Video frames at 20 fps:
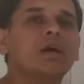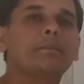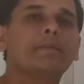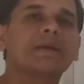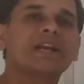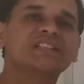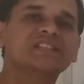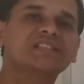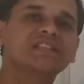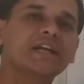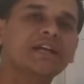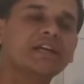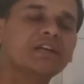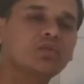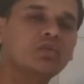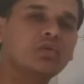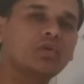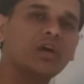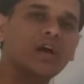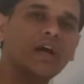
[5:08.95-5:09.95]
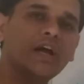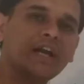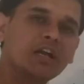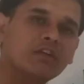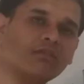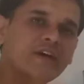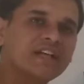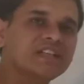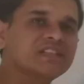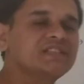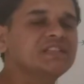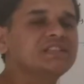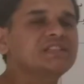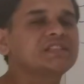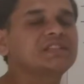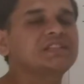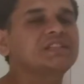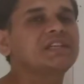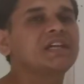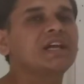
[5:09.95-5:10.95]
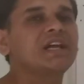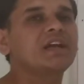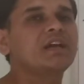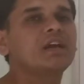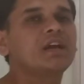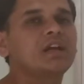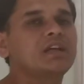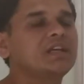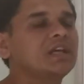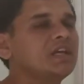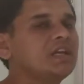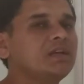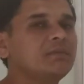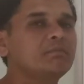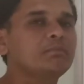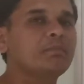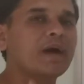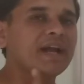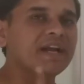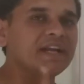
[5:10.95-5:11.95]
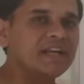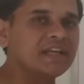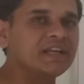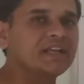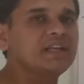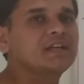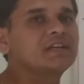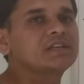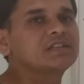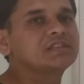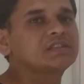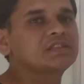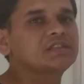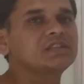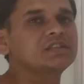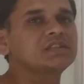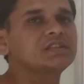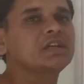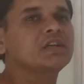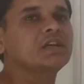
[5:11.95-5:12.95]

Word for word: प्रेसिडेंट को एडवाइस दे सकती है यानी बाइंडिंग नहीं कर सकती